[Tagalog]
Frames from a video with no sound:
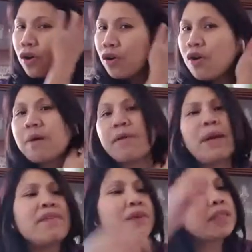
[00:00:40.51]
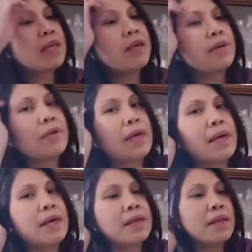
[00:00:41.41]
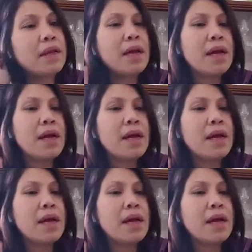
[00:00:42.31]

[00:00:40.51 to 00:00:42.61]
Oo, mag-breakfast tayo and